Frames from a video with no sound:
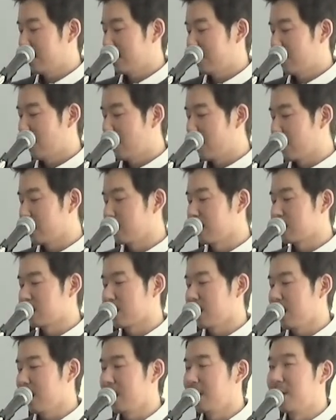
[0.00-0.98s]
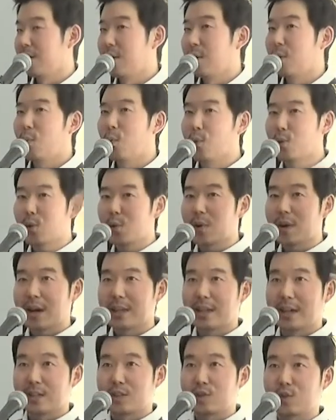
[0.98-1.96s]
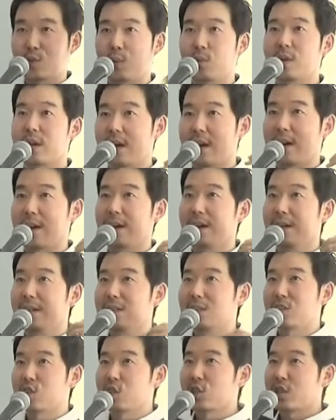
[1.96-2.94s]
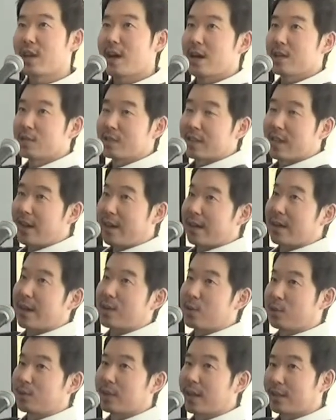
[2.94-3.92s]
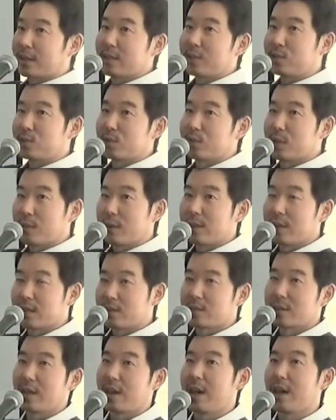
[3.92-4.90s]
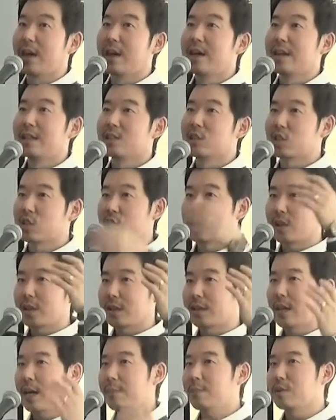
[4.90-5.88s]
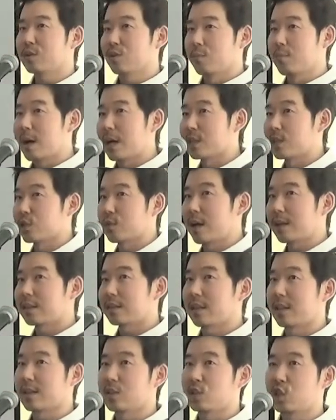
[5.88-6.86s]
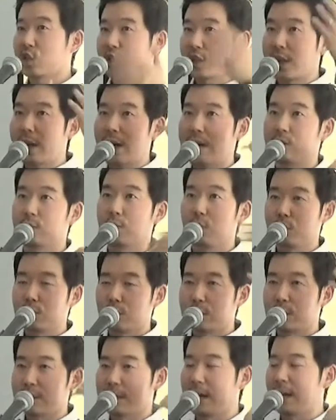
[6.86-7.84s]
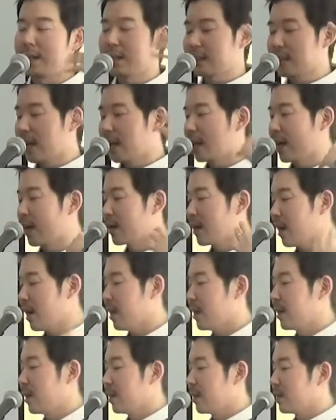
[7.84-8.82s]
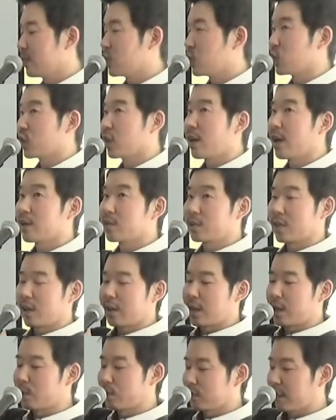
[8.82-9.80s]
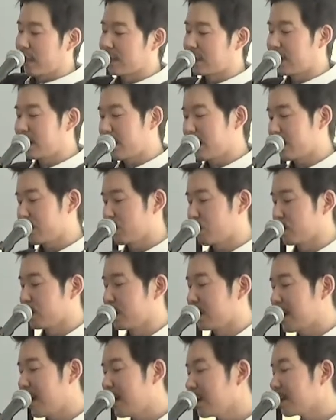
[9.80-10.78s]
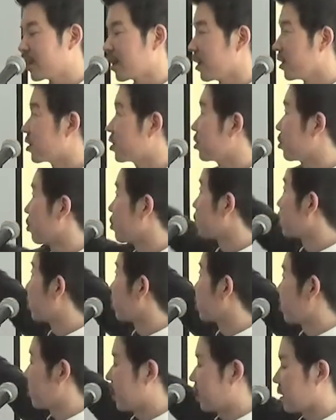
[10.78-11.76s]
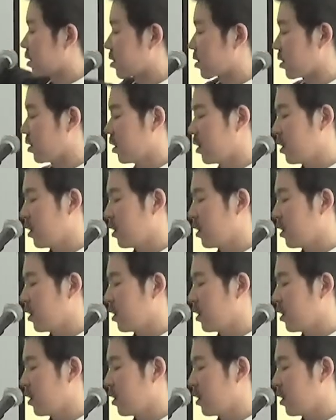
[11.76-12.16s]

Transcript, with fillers: わかりますか。愚かな人が知恵ある計画を立てるのではなくて、知恵神と交わって知恵あるものになりながら知恵ある計画を立てられるようになっていくということなんです。